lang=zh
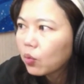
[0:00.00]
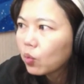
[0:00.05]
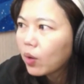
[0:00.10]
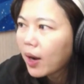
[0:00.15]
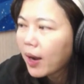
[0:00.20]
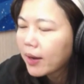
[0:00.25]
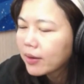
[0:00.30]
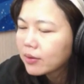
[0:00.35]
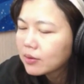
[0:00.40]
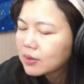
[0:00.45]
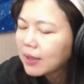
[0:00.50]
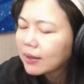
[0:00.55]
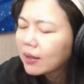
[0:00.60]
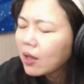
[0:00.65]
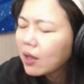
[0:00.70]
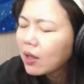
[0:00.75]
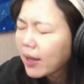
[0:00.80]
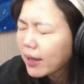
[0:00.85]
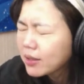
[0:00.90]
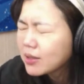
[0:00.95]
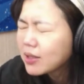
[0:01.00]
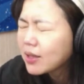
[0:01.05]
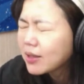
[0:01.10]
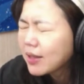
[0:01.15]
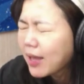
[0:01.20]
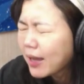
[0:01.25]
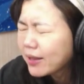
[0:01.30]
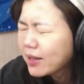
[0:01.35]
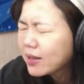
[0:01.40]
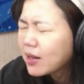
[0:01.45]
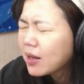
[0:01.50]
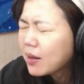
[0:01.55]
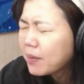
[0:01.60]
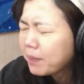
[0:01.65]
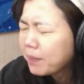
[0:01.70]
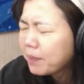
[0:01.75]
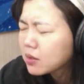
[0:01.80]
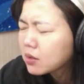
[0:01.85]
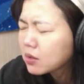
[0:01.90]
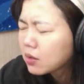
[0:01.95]
武汉讲到感谢，大家听了
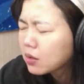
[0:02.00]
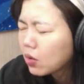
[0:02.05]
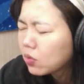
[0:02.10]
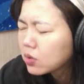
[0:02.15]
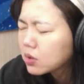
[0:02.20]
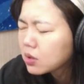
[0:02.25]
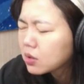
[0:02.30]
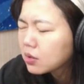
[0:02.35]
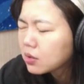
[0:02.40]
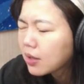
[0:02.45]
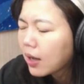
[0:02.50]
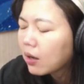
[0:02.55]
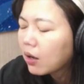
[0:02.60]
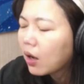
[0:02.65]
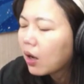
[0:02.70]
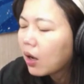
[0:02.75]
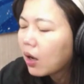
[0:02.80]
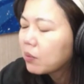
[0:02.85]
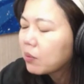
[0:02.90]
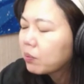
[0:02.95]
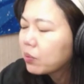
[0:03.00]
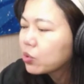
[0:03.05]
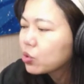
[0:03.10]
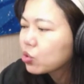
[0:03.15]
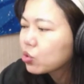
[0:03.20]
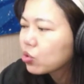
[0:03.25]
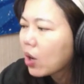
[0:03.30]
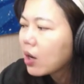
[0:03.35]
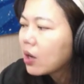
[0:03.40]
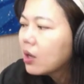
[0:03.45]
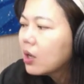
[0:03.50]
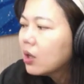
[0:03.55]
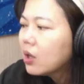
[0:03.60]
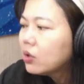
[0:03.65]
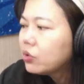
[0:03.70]
很美颂，我知道哈，很不爽。